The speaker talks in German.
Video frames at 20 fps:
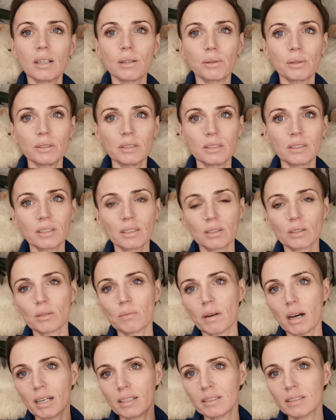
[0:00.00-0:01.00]
Und
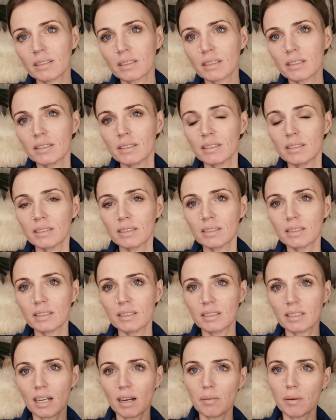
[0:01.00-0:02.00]
zum anderen
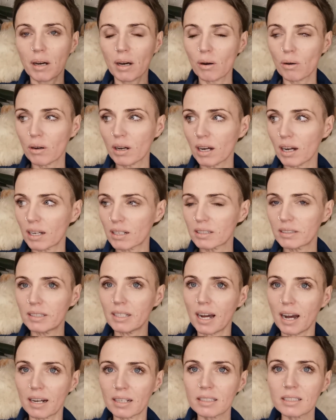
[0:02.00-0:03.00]
sind aber auch gerade
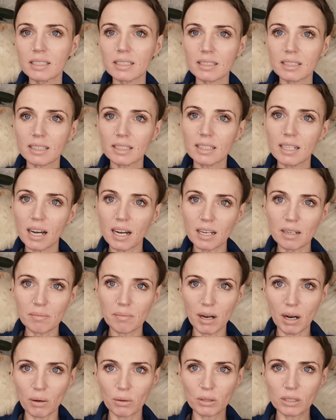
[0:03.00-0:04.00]
die Angsttrigger
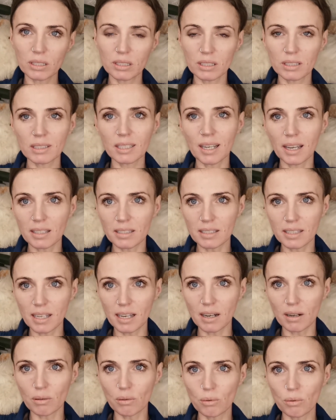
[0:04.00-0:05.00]
im Außen sehr,
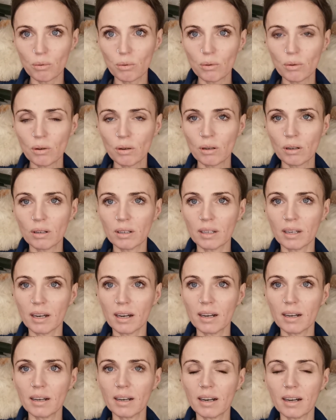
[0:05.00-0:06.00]
sehr hoch,
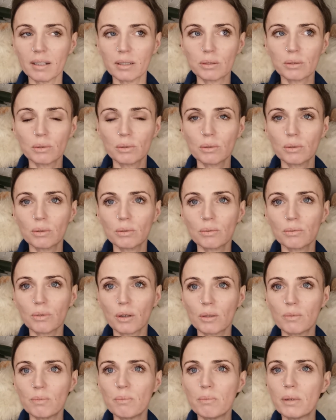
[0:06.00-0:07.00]
ja, also
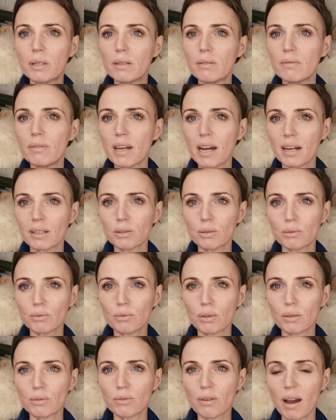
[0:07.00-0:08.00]
von Bewertung,
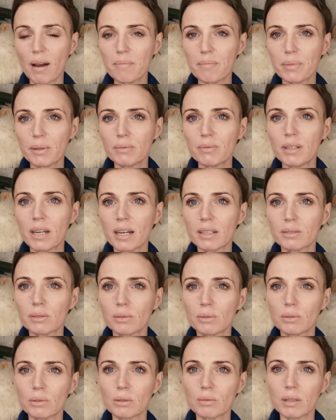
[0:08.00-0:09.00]
von
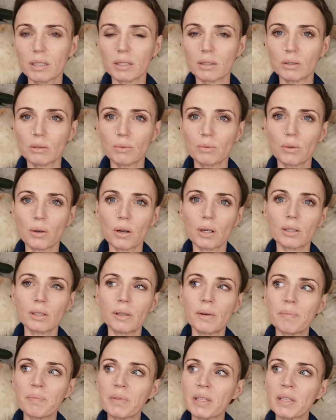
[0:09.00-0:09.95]
Fremdbewertung und so weiter und so fort